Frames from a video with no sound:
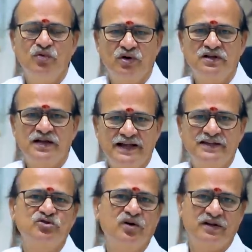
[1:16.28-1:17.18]
ஒரு
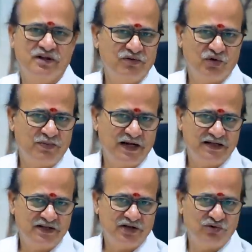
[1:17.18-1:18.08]
கதை சொல்கிறது ஒரு
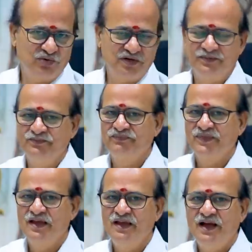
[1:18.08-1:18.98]
பழக்கத்தில் உண்டு
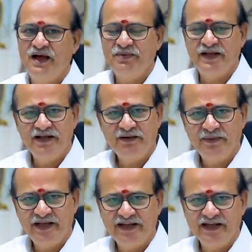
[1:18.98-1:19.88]
அப்போ என்ன
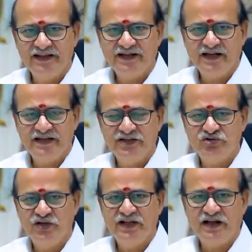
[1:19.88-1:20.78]
மீனிங்கில் அந்த கதையை
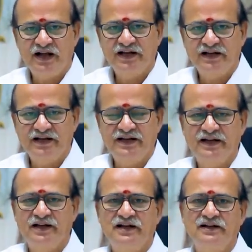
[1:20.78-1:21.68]
சொல்லியிருக்கிறாங்கன்னு
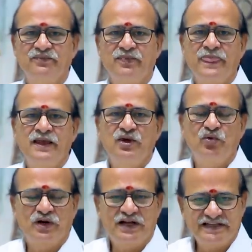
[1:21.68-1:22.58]
கேட்டிங்கன்னா
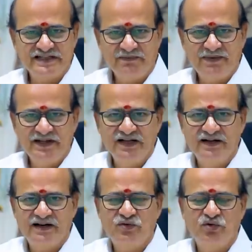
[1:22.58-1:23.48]
ஒரு
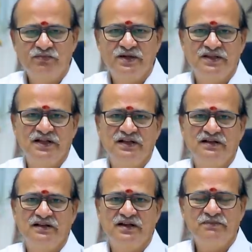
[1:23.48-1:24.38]
கஷ்டப்படுகின்ற குடும்பத்தில்
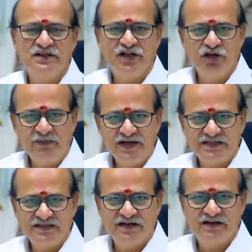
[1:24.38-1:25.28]
ரொம்ப
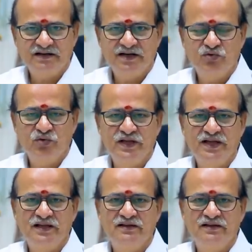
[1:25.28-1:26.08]
தடுமாற்றத்தில் இருக்கக்கூடிய